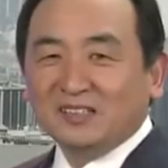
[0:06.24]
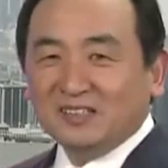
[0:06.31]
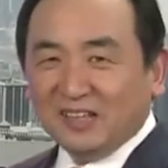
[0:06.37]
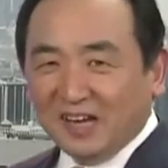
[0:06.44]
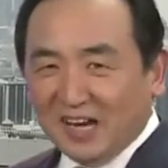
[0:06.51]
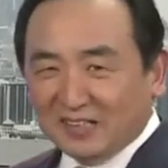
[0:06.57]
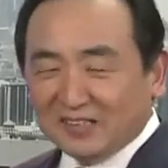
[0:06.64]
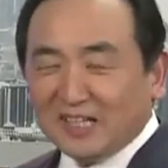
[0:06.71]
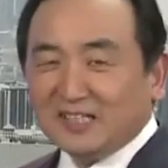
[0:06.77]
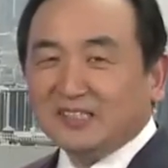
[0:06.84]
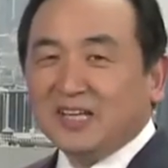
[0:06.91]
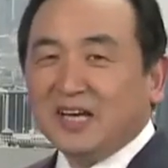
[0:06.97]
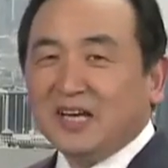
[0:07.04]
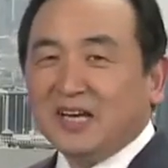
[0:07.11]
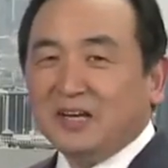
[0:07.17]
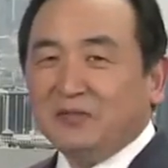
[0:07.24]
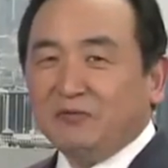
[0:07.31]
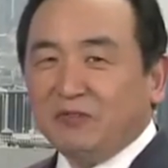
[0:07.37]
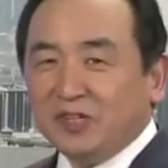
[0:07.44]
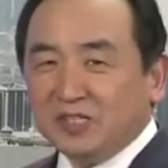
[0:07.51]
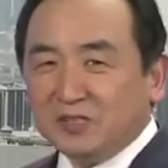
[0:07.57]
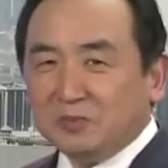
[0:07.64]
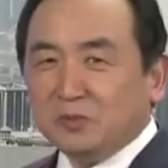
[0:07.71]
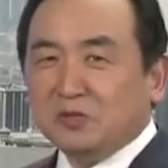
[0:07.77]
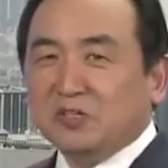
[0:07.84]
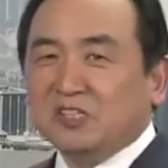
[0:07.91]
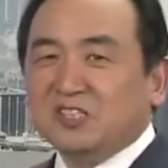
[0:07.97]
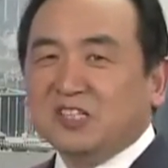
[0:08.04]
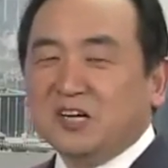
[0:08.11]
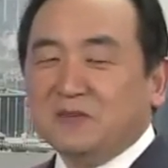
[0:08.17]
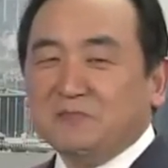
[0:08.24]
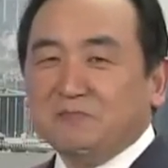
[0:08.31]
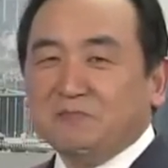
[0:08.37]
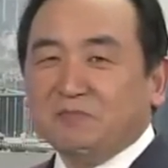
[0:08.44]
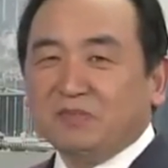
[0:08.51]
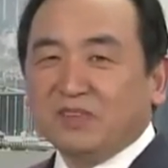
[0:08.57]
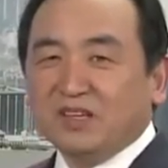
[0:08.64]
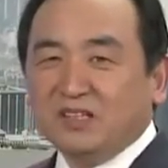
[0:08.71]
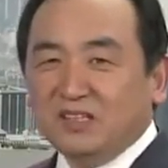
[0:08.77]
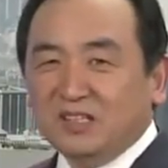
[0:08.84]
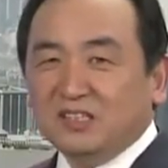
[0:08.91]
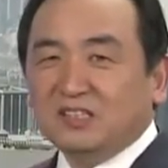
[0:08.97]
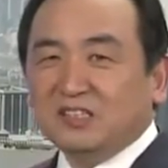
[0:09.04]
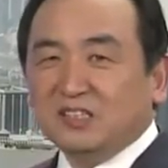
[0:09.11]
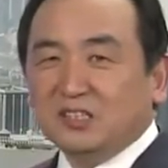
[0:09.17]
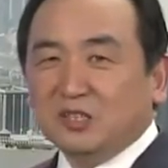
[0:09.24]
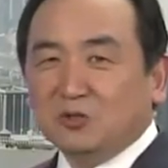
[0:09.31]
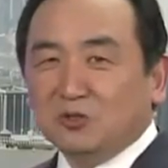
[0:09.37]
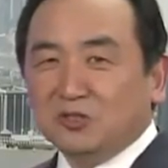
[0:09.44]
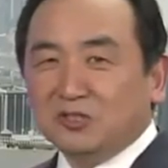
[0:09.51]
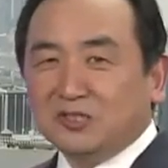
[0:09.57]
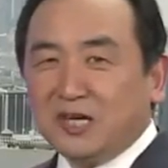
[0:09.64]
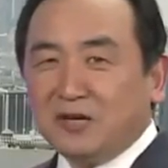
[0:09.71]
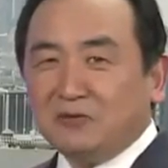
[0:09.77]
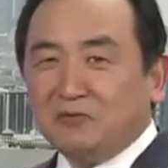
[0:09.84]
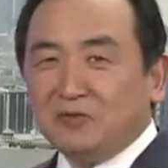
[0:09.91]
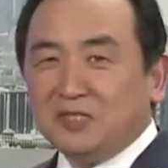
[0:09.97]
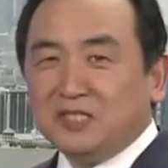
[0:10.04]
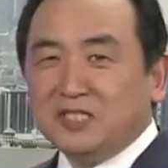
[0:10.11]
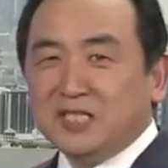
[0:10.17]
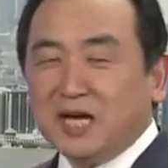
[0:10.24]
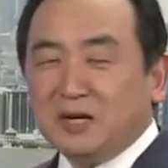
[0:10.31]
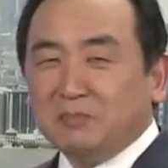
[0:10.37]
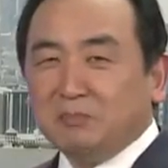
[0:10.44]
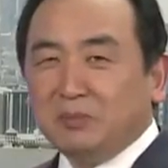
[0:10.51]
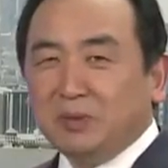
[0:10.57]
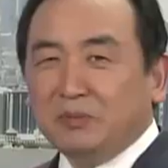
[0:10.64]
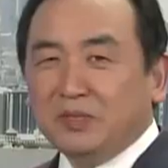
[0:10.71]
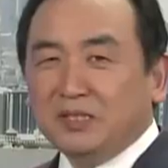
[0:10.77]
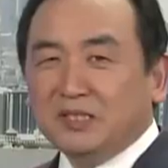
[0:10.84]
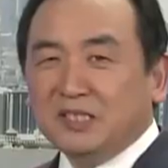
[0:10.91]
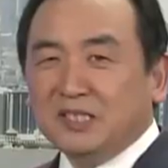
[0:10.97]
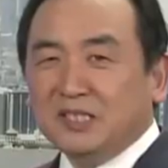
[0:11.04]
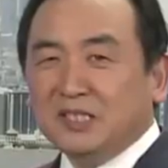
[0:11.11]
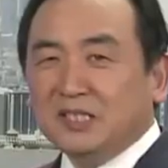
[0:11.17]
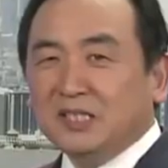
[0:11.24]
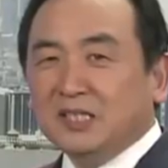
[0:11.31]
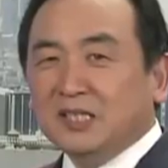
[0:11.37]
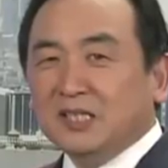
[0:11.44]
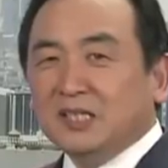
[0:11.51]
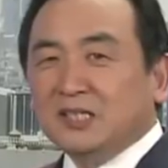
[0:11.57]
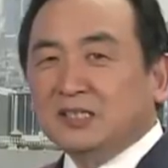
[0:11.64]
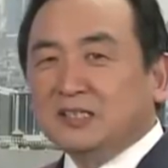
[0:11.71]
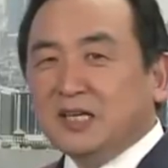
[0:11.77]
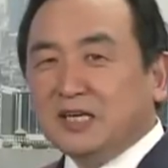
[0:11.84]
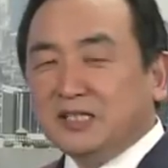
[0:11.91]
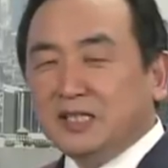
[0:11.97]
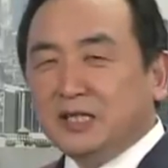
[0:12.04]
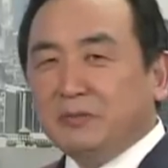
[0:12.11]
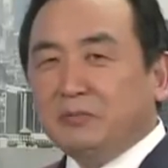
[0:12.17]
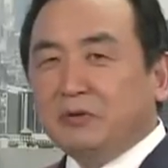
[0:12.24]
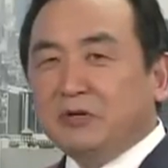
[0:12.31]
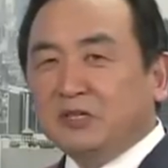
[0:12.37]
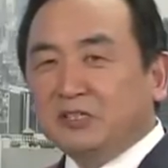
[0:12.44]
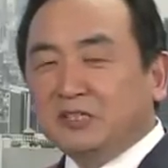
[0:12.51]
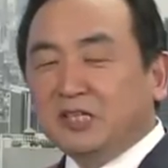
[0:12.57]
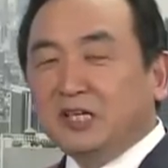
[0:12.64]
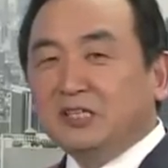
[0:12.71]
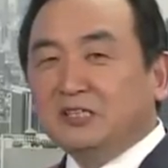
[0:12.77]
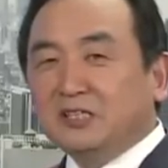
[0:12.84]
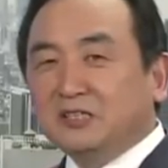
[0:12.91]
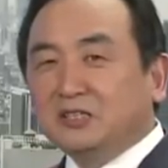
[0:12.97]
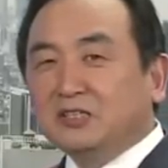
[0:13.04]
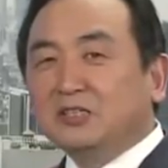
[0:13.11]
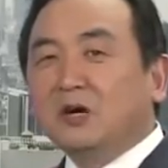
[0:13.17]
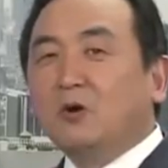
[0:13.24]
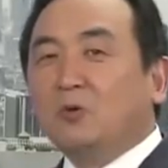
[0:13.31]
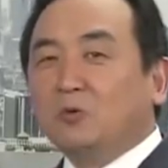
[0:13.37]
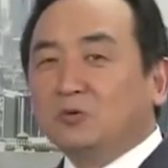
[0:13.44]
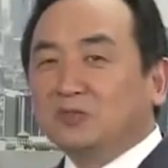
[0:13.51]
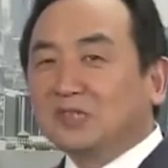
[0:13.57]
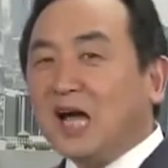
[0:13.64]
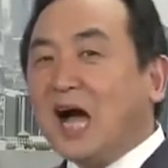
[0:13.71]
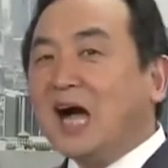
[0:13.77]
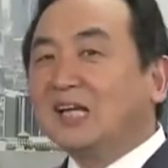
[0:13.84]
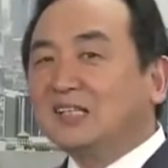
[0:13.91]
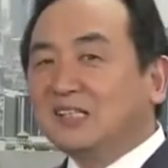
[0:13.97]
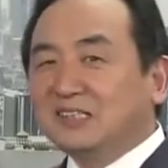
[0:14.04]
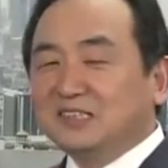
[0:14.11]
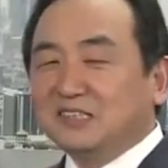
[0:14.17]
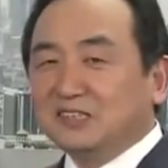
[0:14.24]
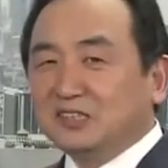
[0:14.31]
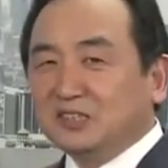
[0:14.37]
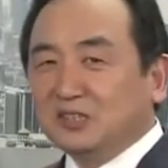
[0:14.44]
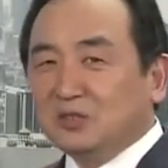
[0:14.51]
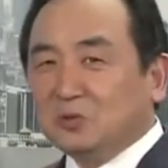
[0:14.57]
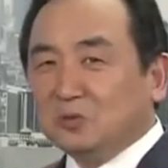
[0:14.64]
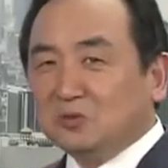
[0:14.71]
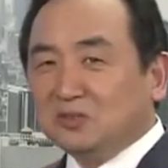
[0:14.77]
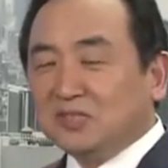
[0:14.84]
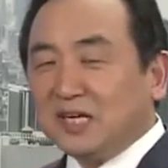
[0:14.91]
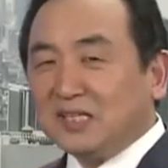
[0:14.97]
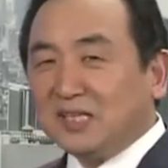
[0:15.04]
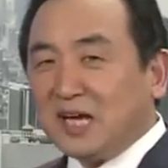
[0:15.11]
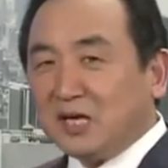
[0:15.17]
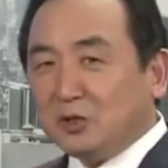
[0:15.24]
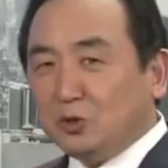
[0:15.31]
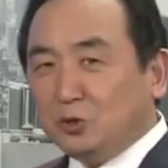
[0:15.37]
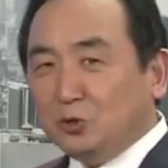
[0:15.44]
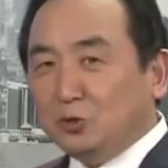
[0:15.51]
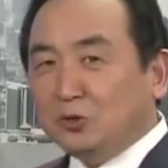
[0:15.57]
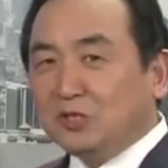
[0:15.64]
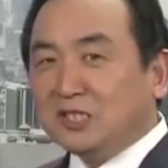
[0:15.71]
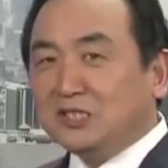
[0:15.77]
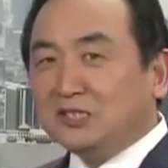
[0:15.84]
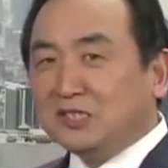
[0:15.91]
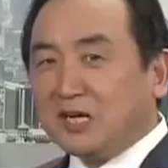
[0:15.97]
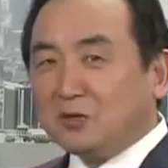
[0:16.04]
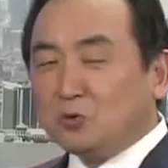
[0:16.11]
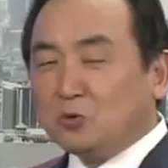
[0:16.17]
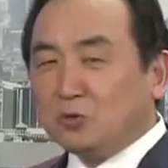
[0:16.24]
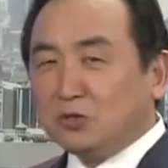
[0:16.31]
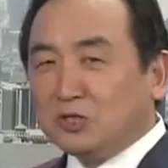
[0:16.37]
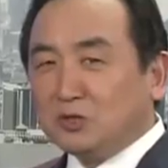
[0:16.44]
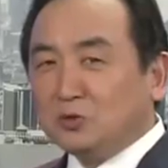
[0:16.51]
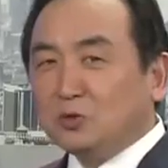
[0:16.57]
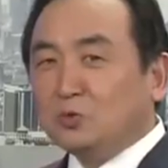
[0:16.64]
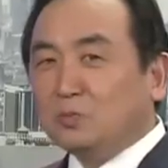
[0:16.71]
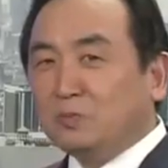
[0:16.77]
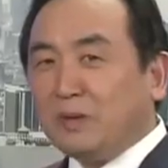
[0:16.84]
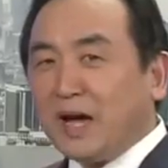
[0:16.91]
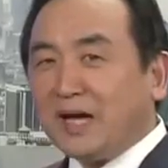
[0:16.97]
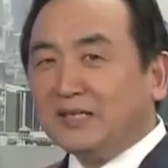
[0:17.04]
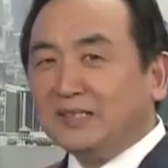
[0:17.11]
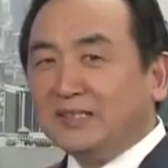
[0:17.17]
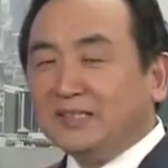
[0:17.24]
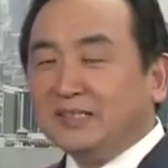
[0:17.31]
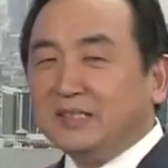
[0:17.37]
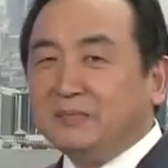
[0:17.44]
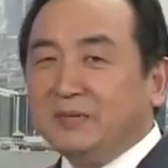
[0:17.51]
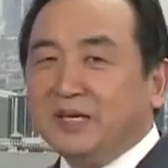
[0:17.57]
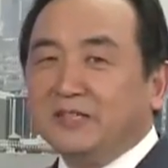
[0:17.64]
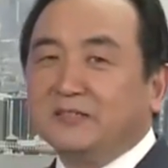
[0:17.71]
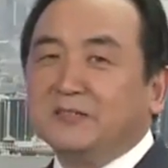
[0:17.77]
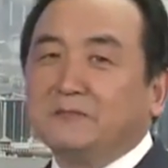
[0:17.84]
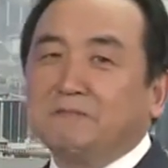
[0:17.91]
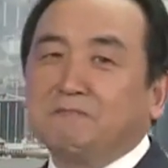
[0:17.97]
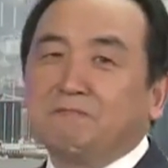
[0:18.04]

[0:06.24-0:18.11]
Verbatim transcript: 这两天在 Facebook 上，一直有人在分享 BBC 在尼泊尔地震之后，大地震之后，在它余震的过程中拍的一些片子，